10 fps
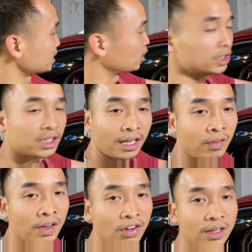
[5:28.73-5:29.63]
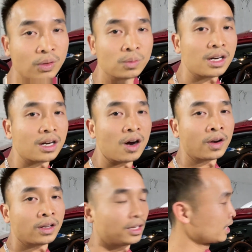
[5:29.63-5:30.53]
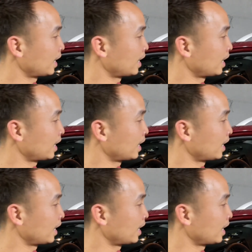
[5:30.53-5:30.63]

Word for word: sản xuất xe ở Vinfast nó cũng rất là ngon nên là